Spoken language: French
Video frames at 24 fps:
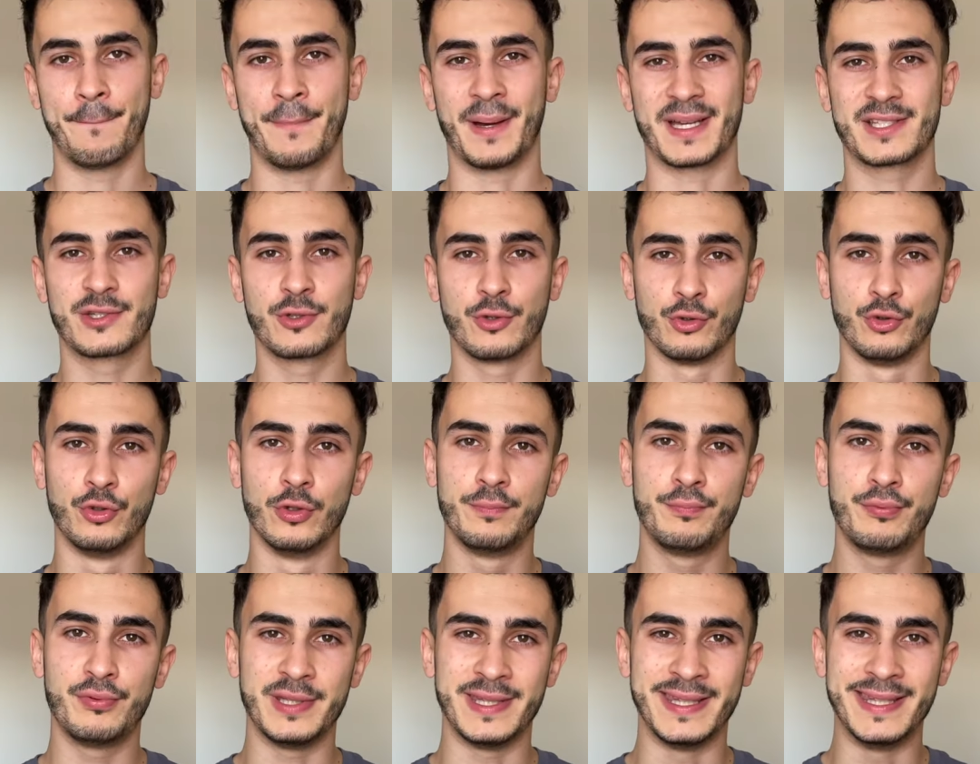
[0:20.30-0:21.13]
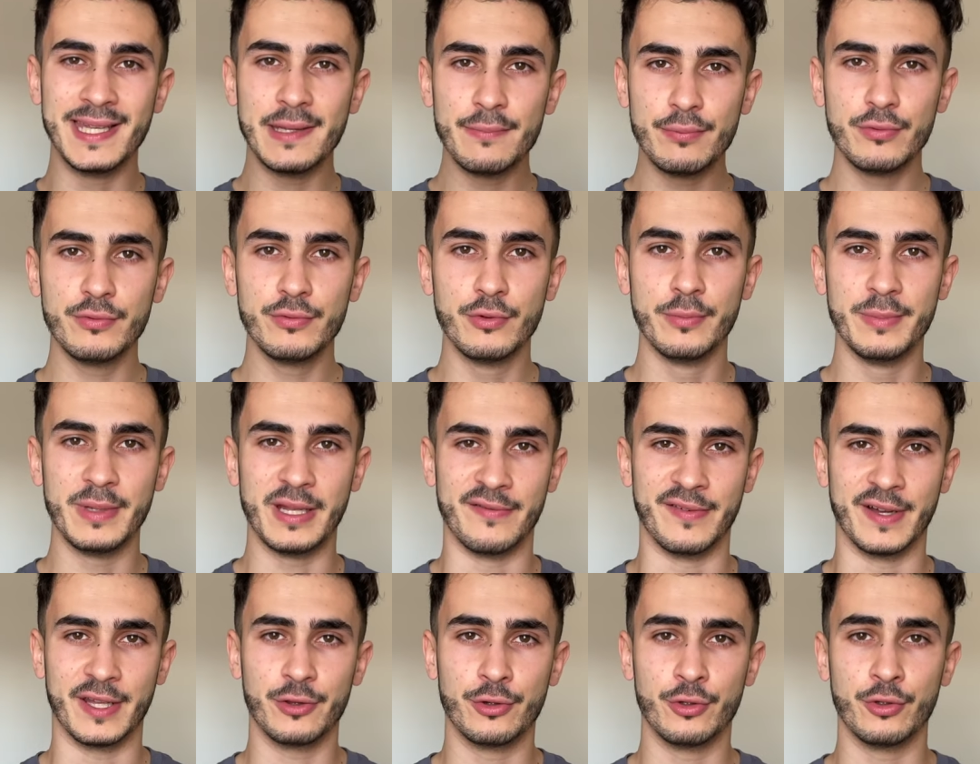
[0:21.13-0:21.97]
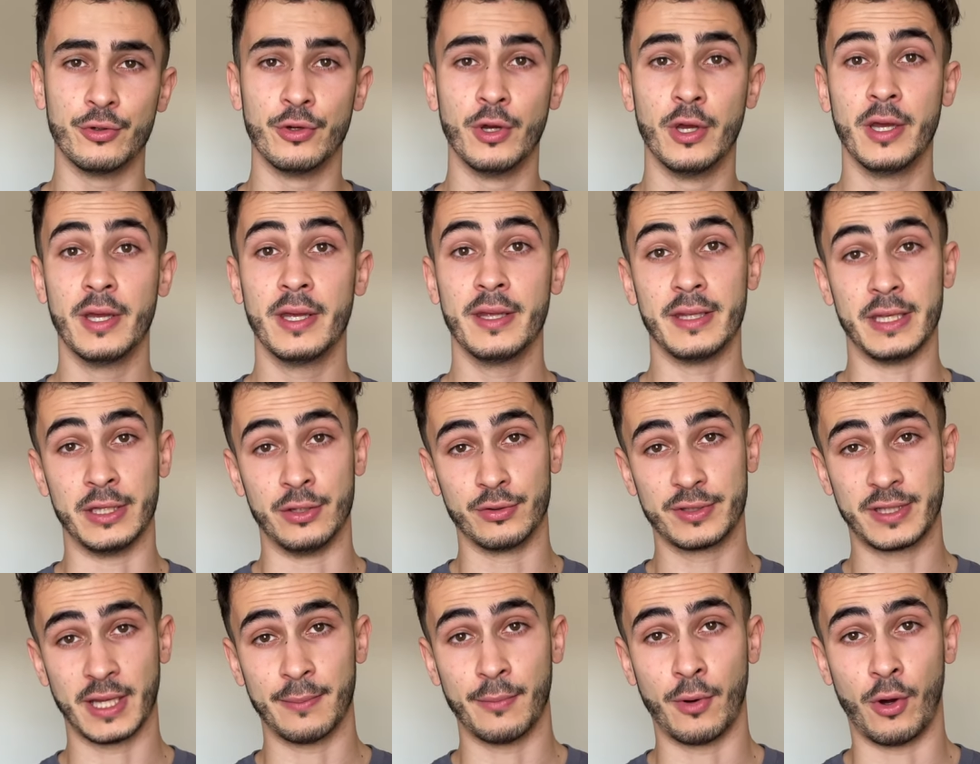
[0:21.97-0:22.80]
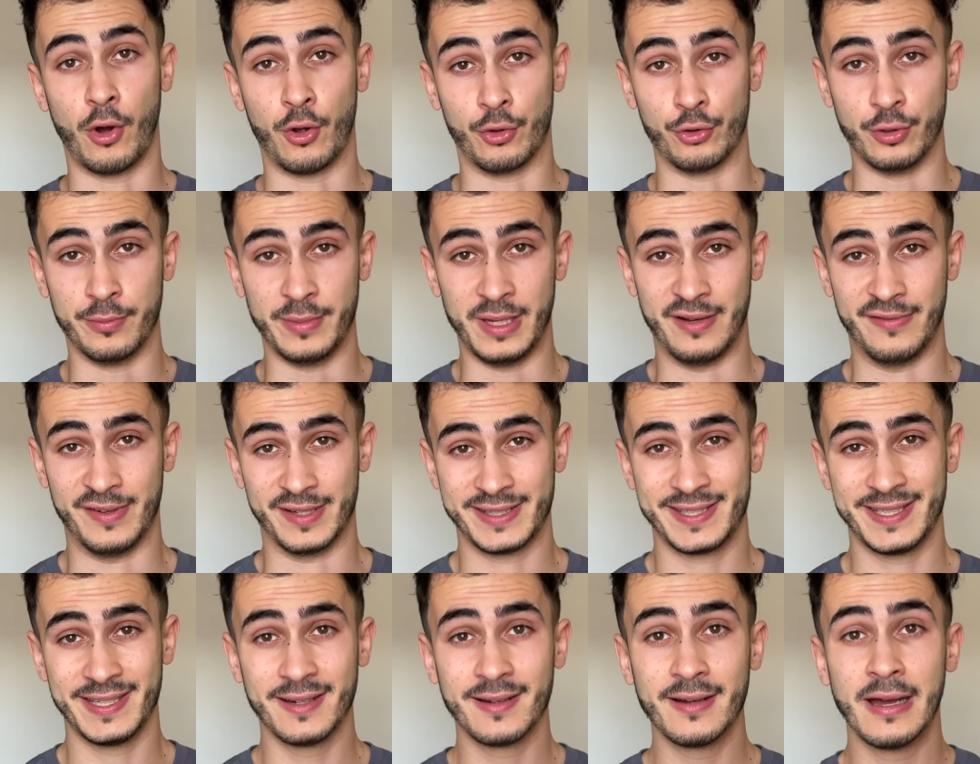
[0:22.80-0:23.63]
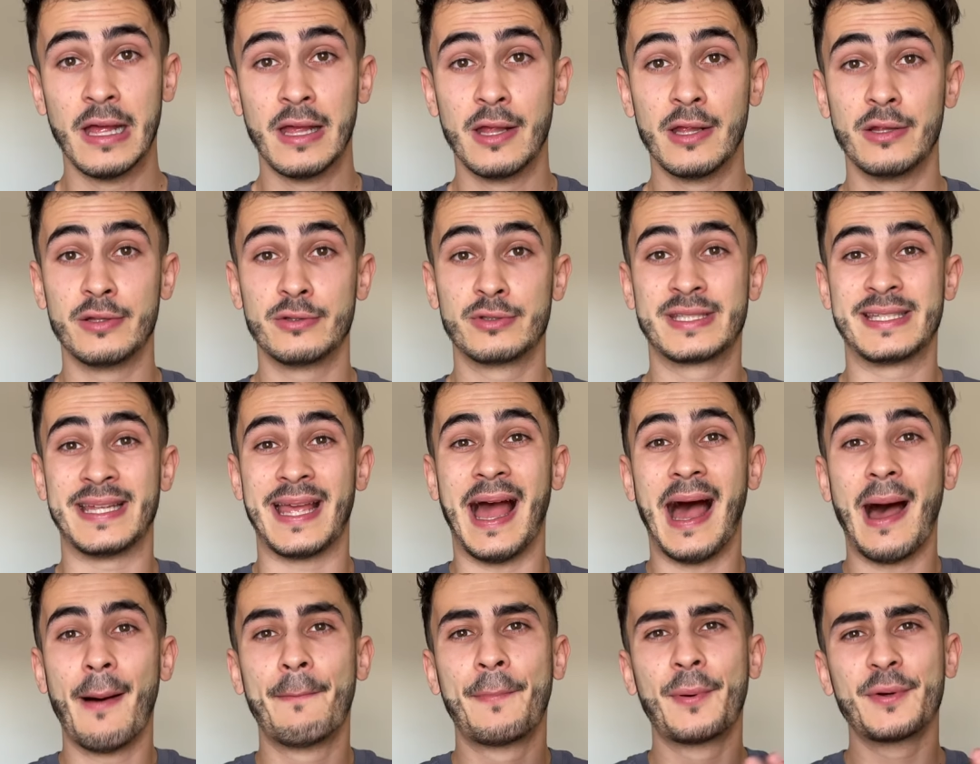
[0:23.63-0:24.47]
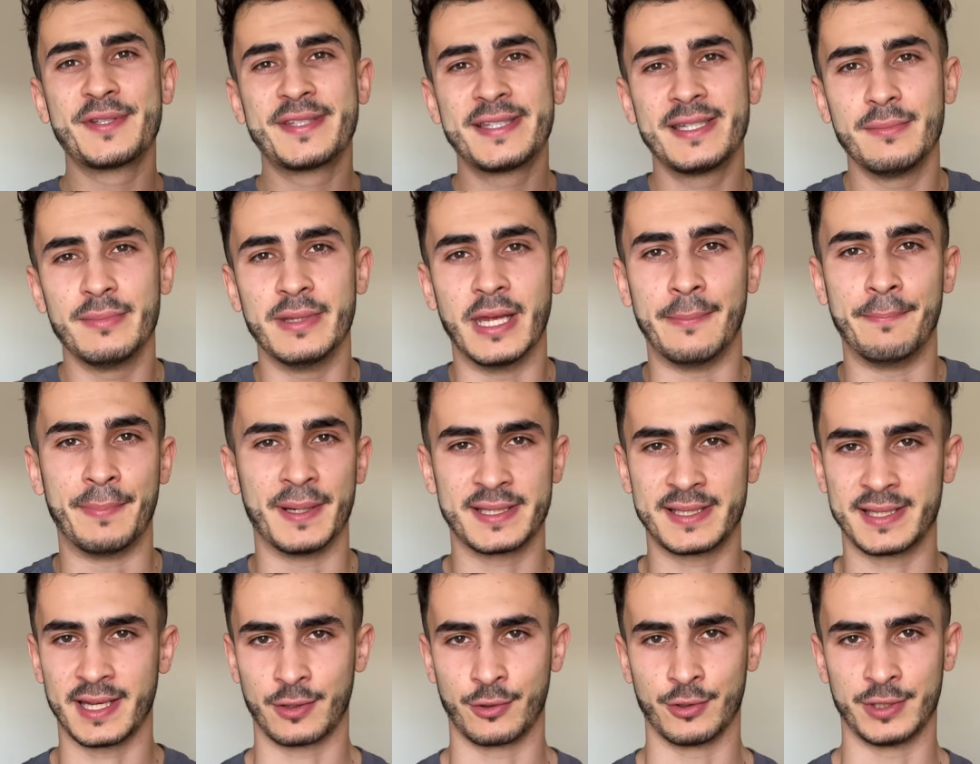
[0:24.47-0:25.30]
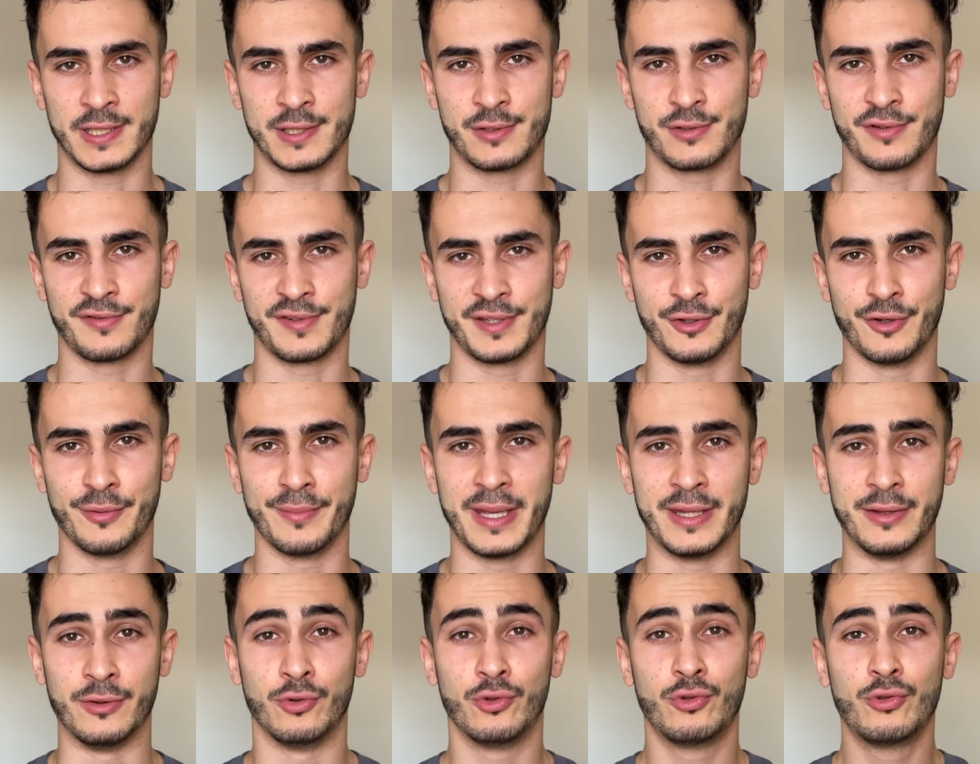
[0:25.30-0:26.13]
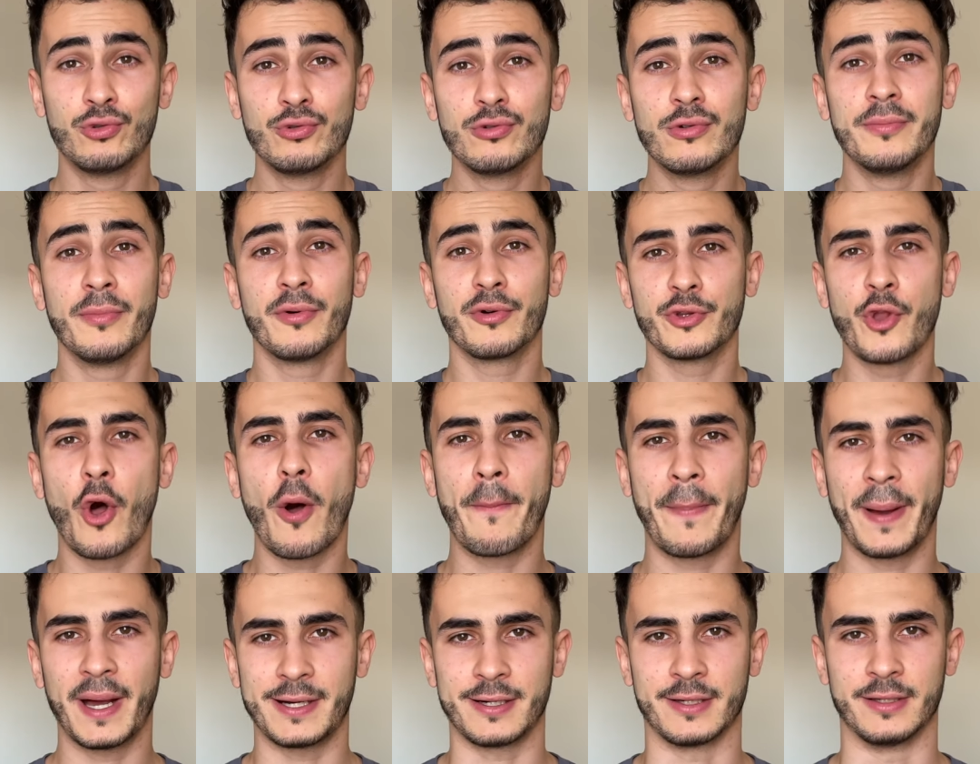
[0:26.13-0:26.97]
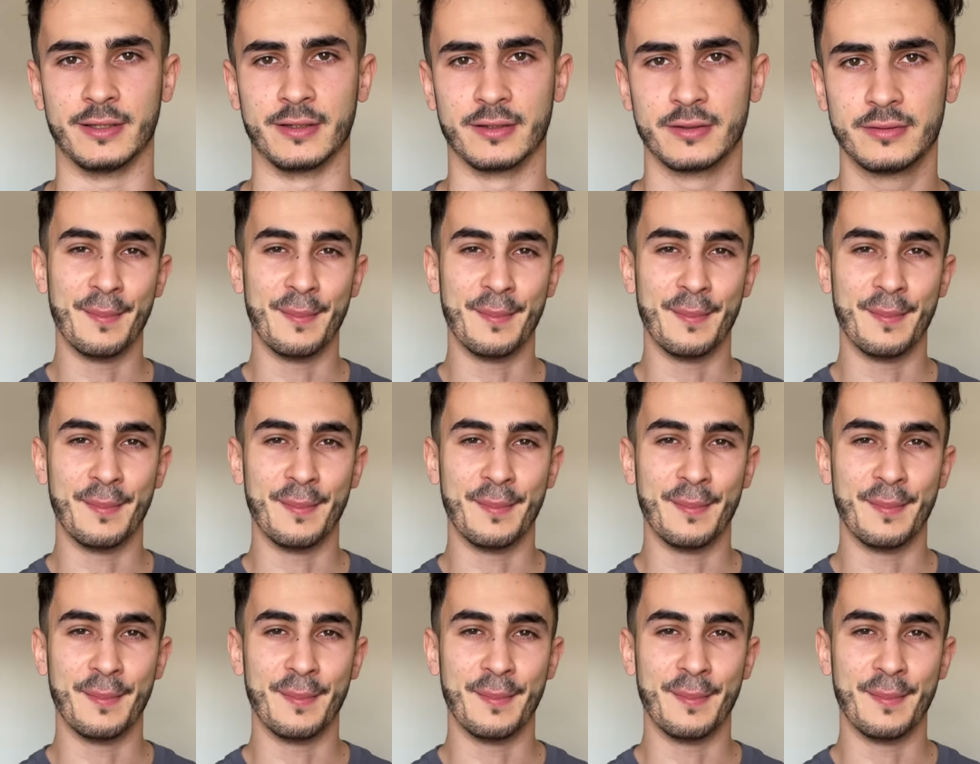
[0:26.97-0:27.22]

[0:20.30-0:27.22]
Parce que depuis début 2022, et notamment en 2021, c'est impossible d'être passé à côté de ce phénomène, tout le monde en parle.